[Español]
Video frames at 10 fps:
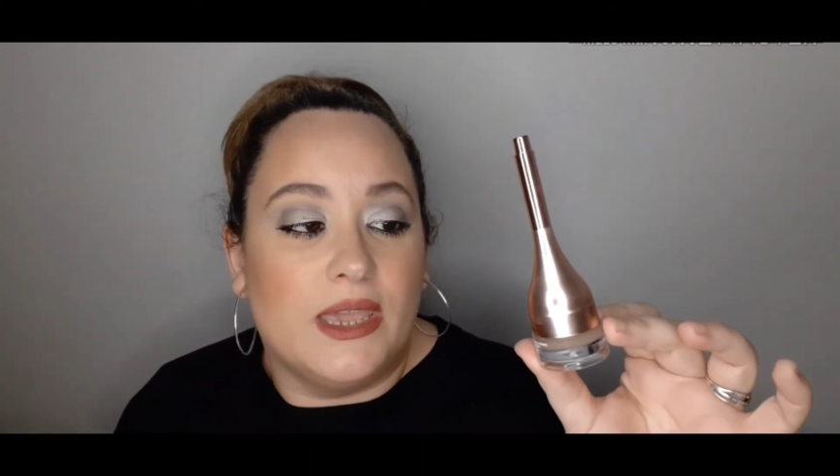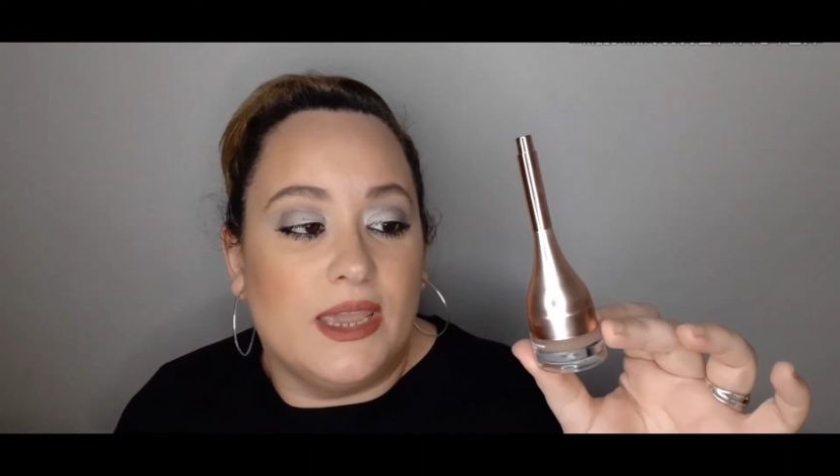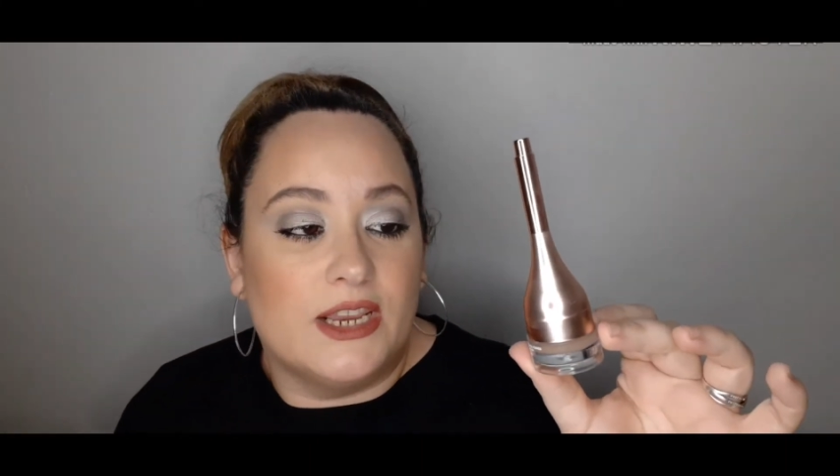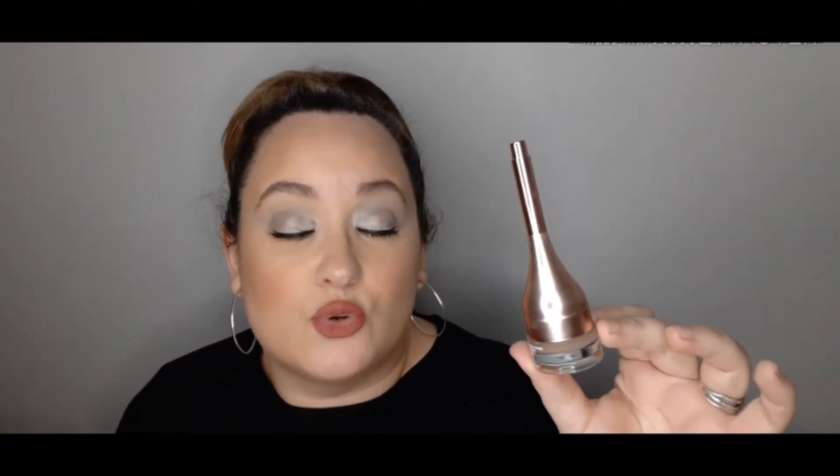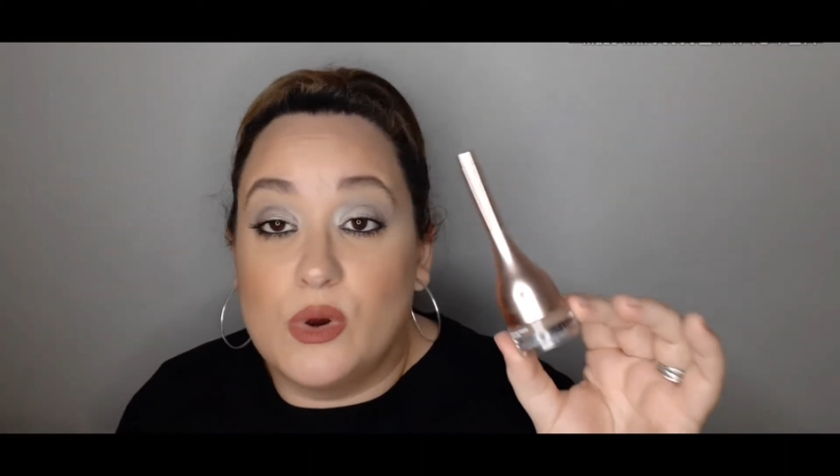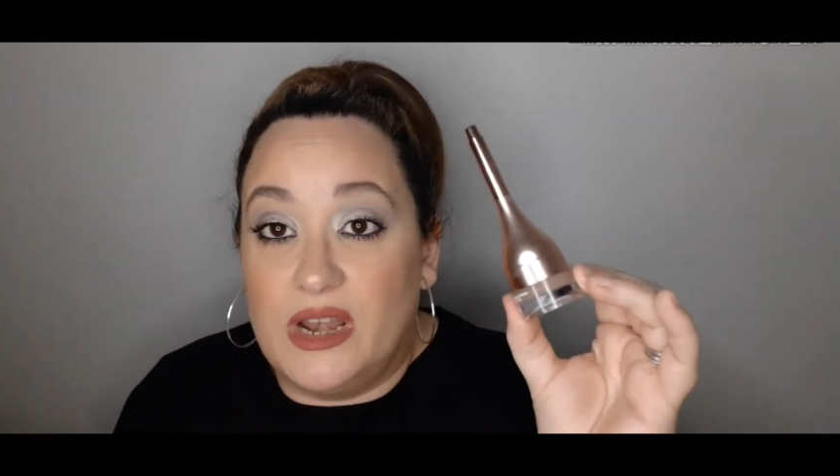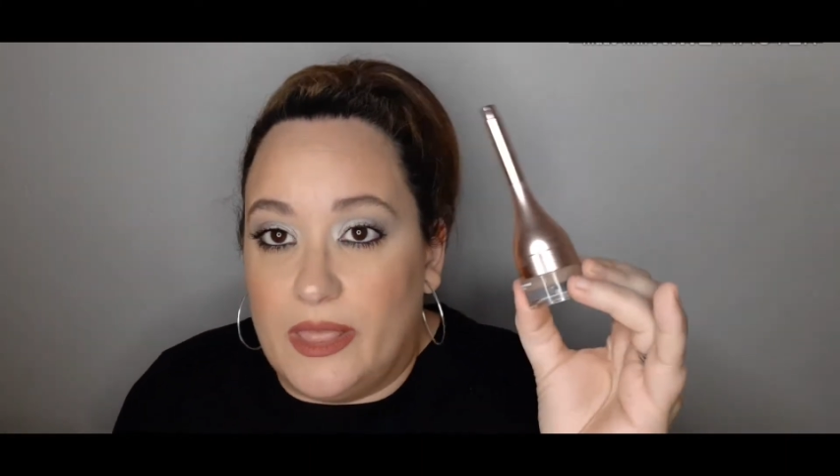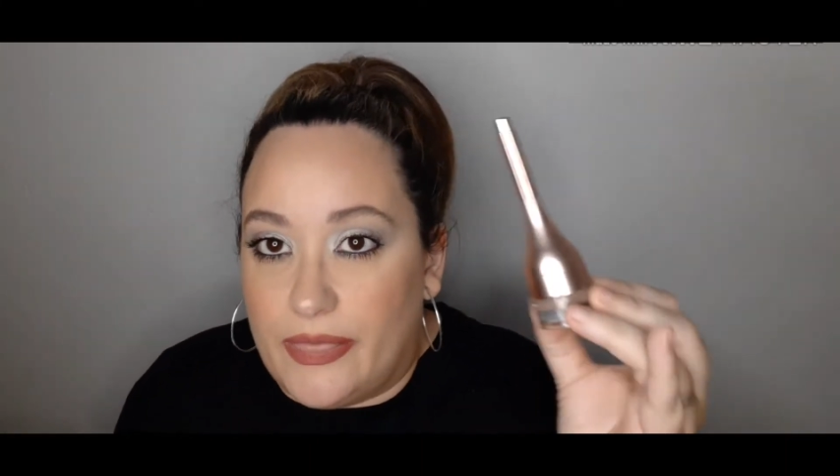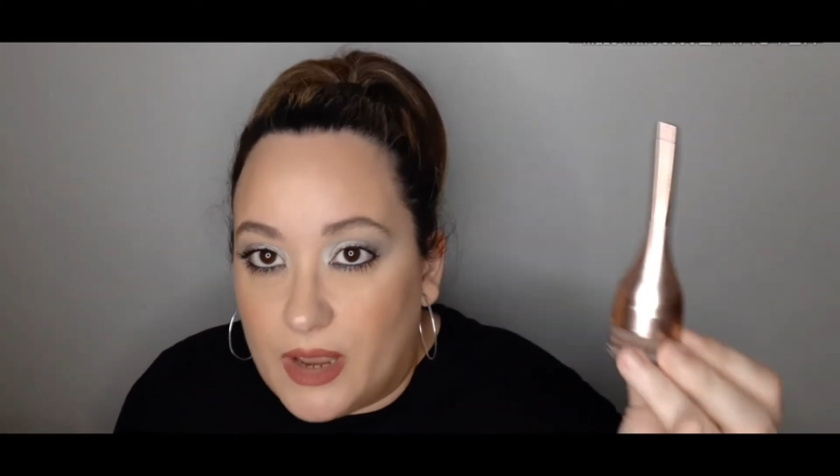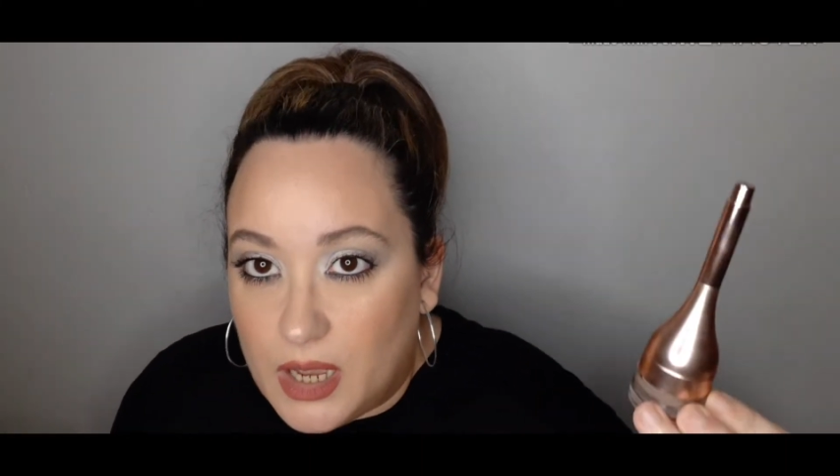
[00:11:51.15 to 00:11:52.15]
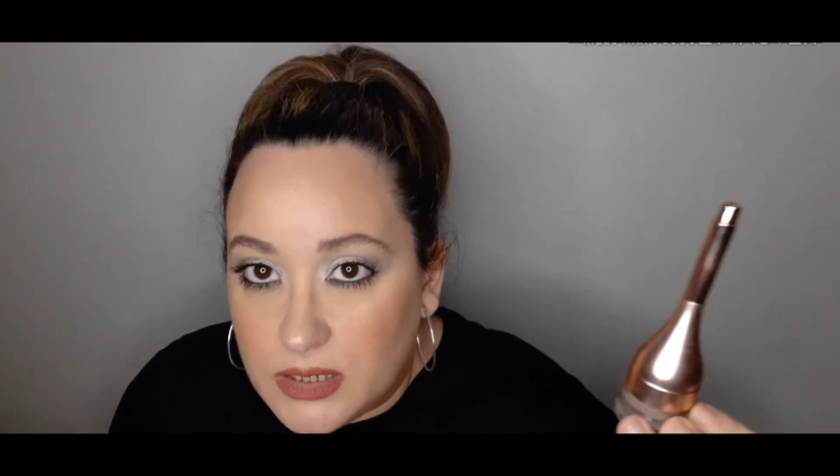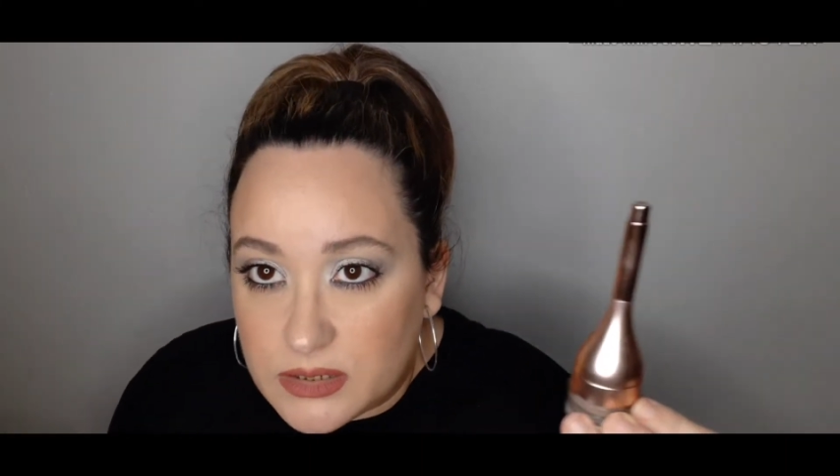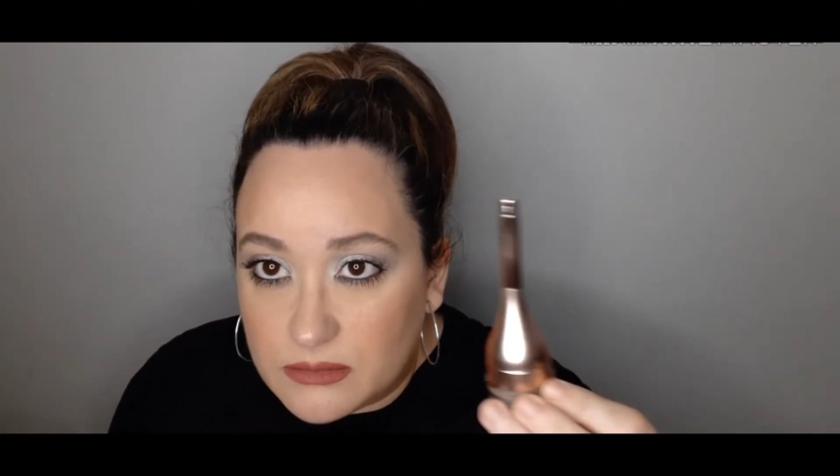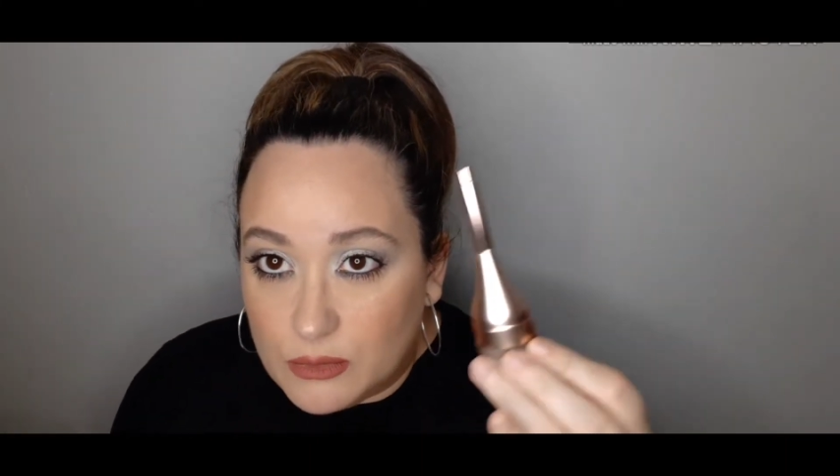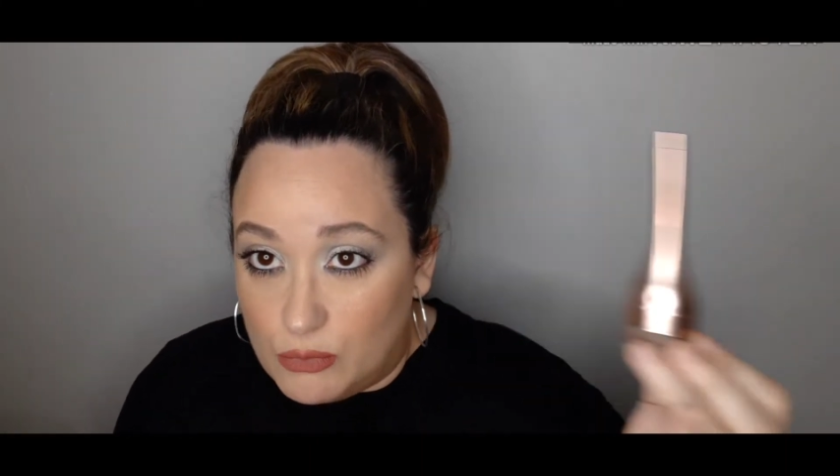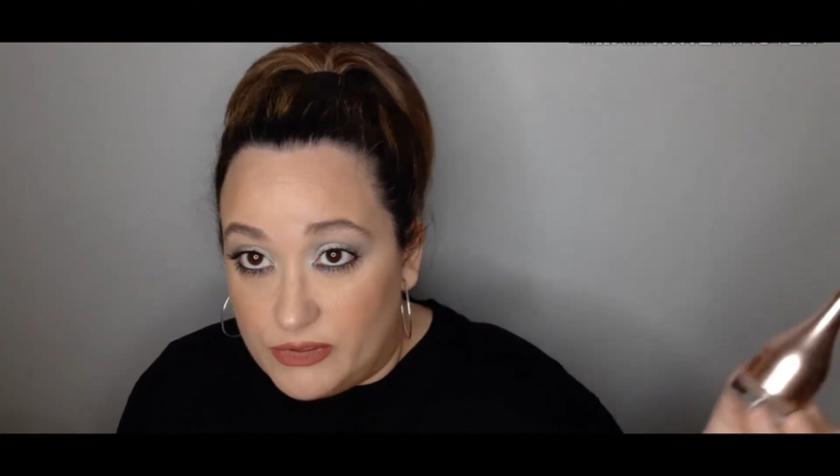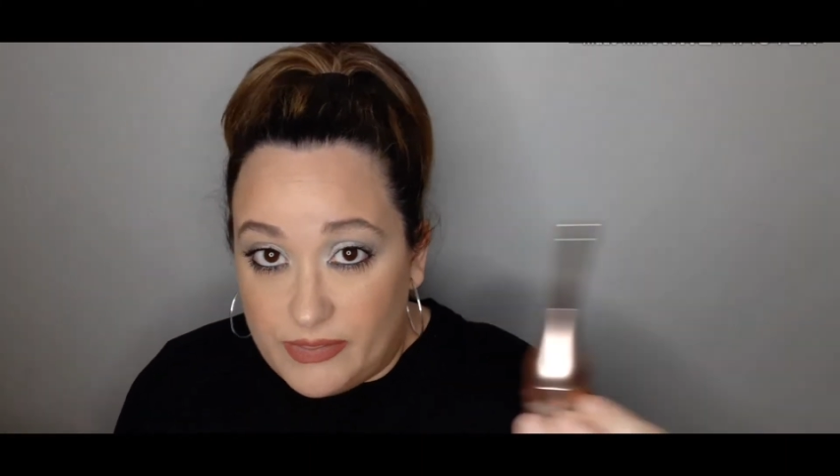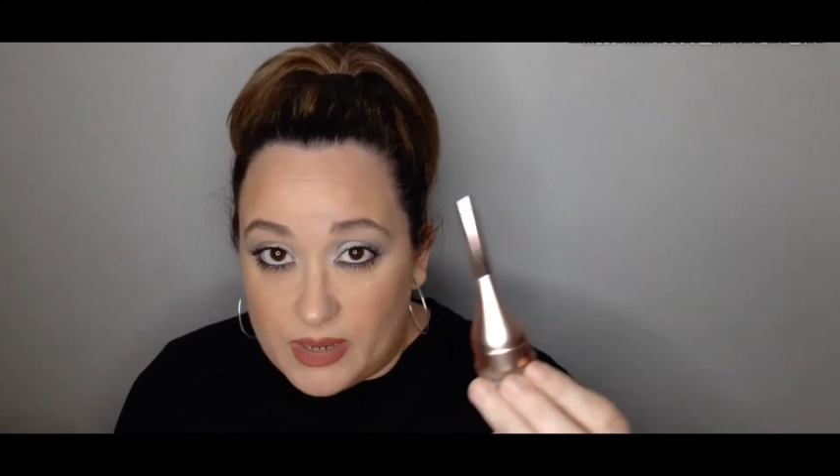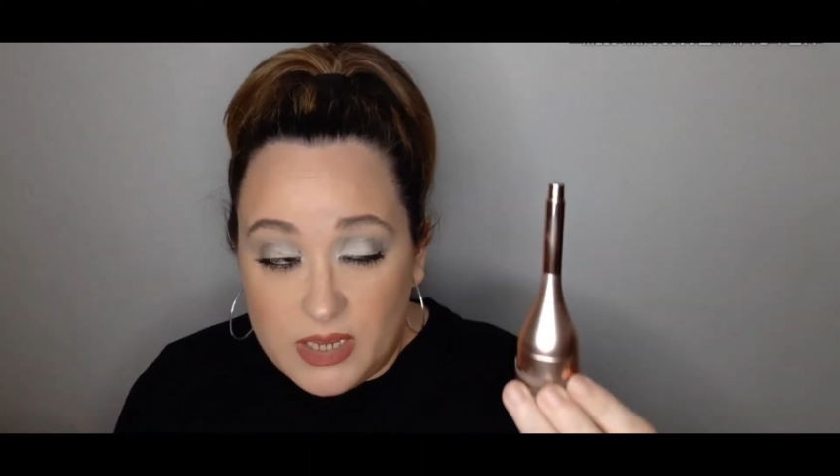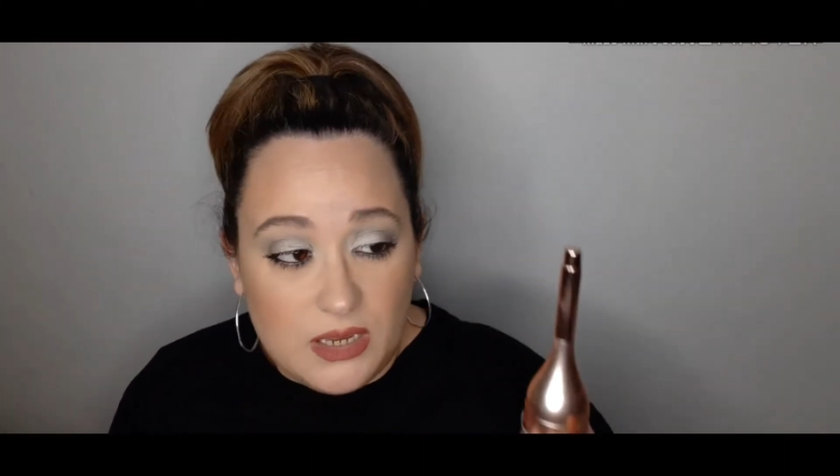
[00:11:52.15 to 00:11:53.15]
es un gel de cejas, como dice
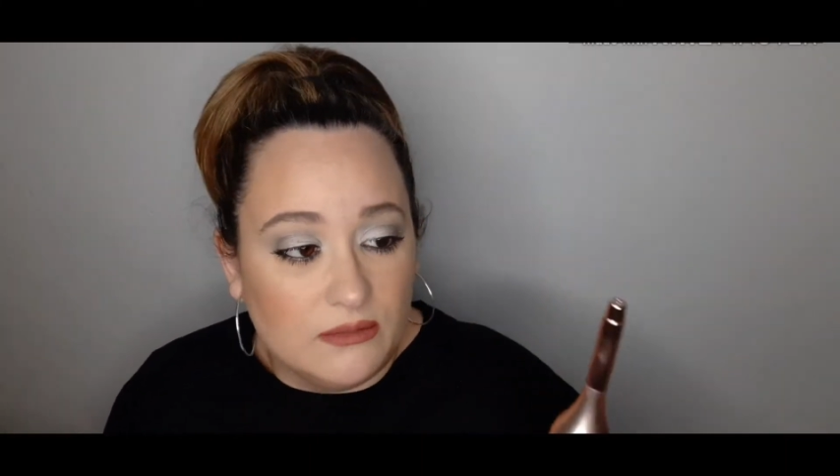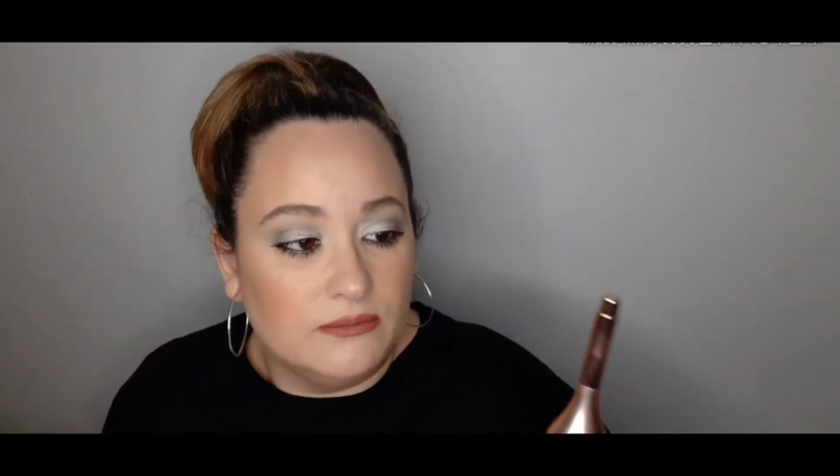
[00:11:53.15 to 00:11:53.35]
aquí,